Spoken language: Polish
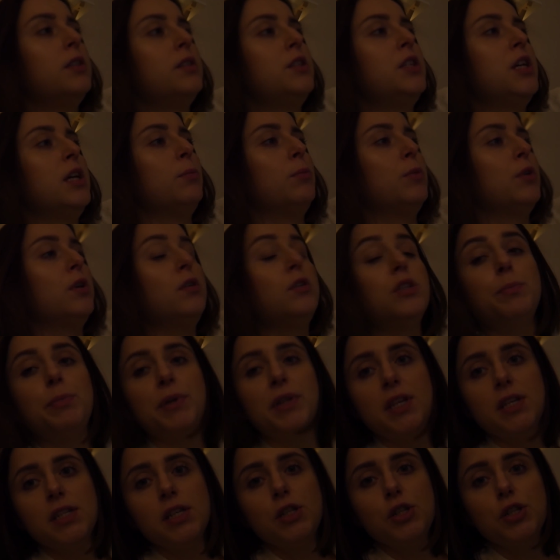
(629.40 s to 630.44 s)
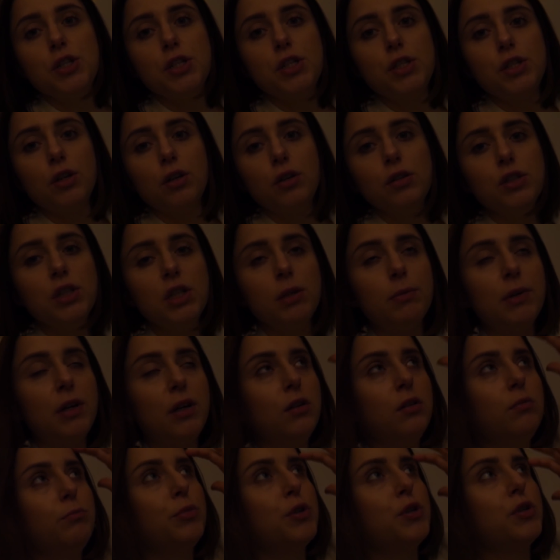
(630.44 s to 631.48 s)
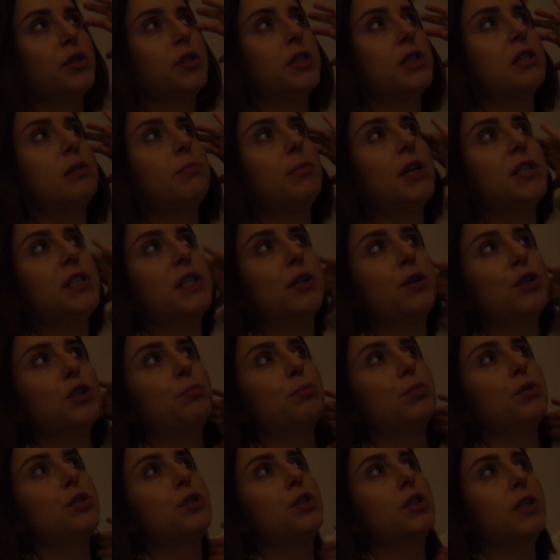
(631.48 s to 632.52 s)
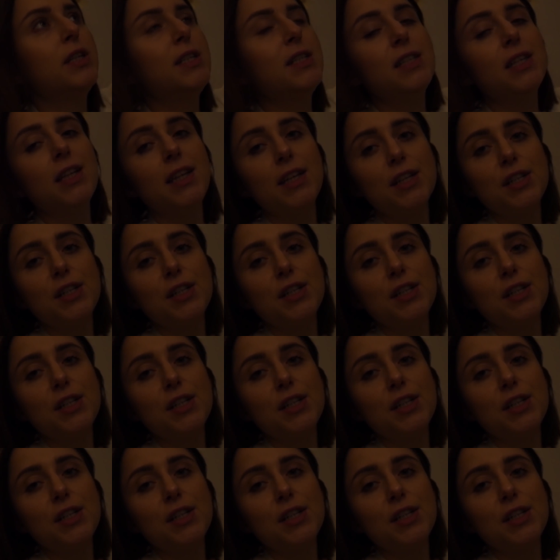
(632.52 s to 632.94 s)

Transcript: ciemność, 15.38, a on poszedł spać jakoś po 13,